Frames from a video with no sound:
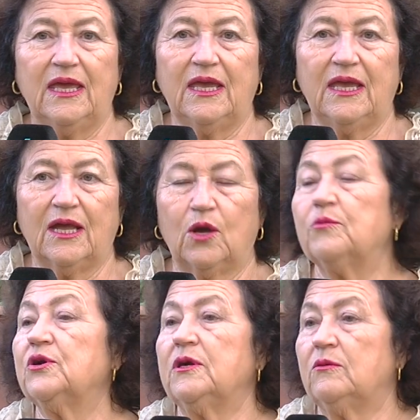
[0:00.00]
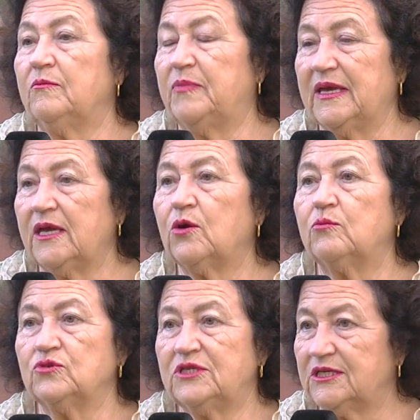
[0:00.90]
Eh, como es un país
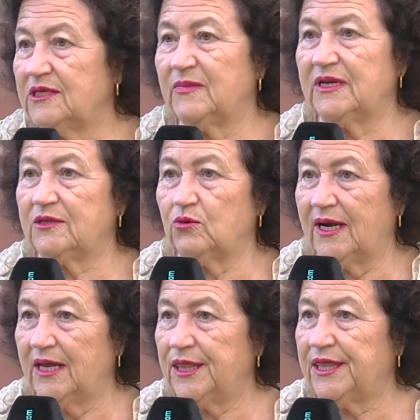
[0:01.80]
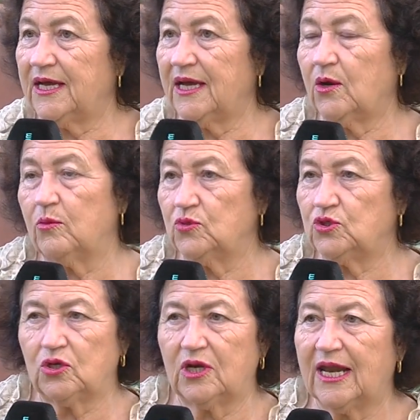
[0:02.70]
con muchísima naturaleza, con
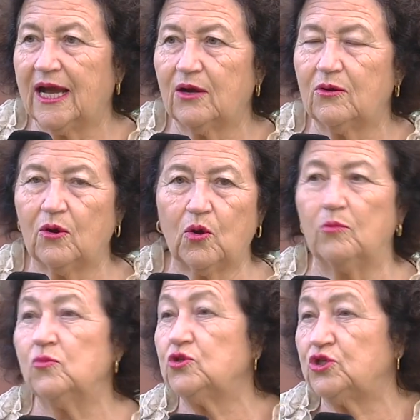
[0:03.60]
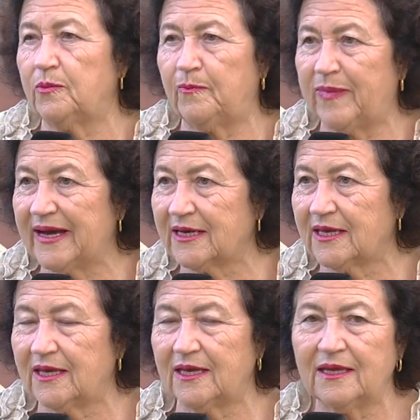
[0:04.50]
muchos lagos, con muchos
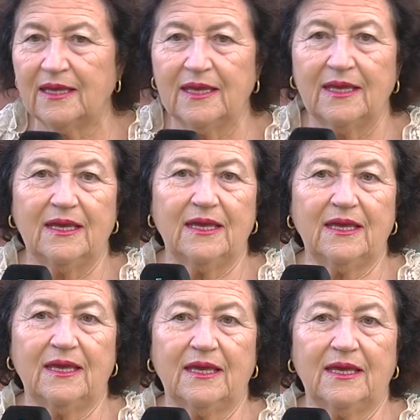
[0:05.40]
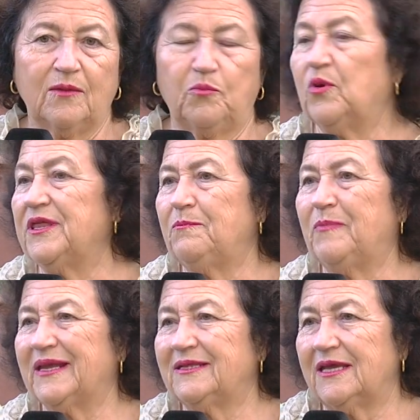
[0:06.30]
parques, eh, puedes
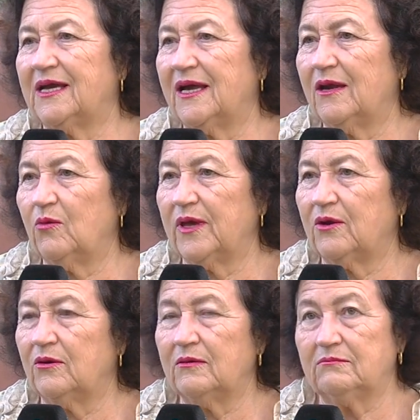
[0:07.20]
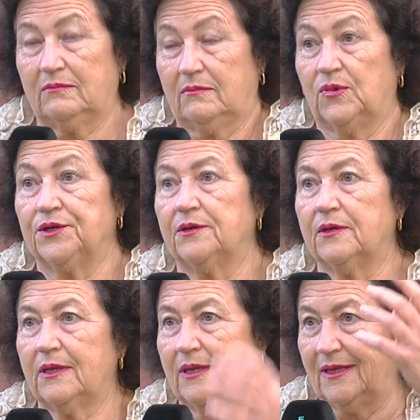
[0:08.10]
practicar luego, bueno,
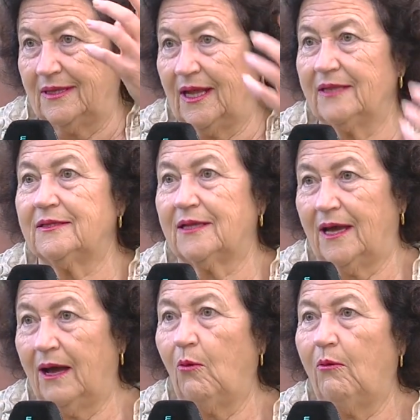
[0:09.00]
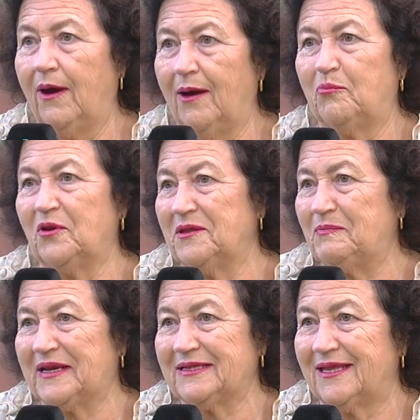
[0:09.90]
y tanta agua, puedes
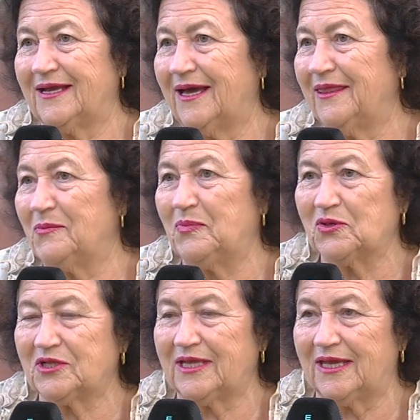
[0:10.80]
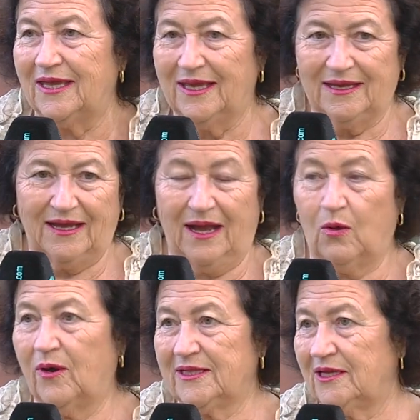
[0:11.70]
practicar deportes
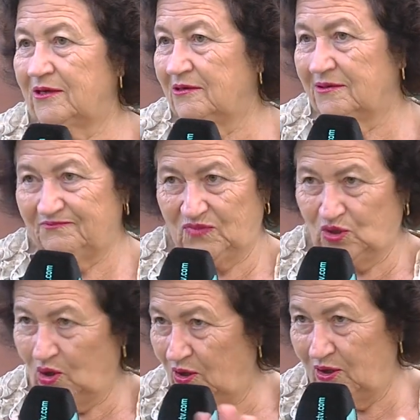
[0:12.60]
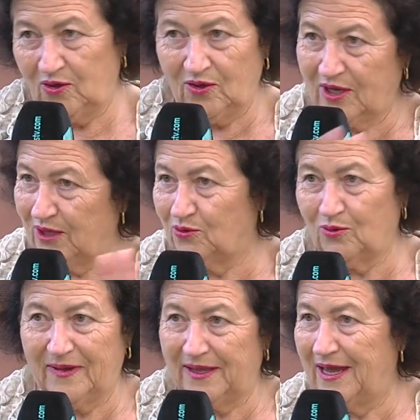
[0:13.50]
acuáticos, todos los que
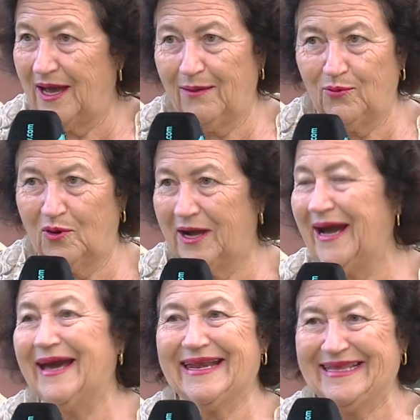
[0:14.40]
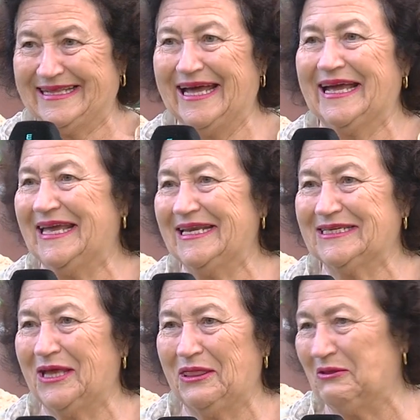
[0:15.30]
tú vayas a buscar están en
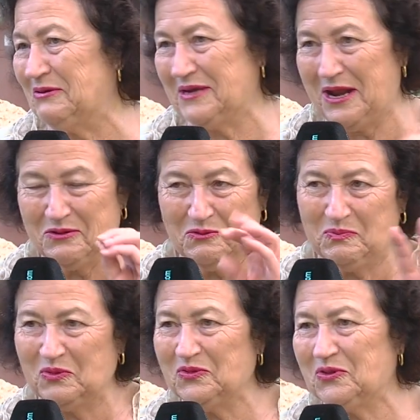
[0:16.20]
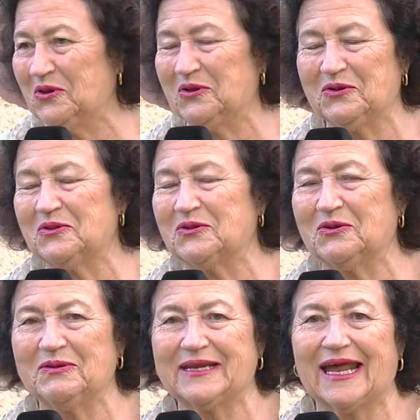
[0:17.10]
esa zona, en un punto, en
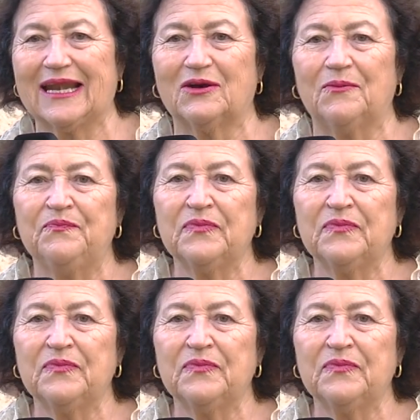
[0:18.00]
otro o en algo.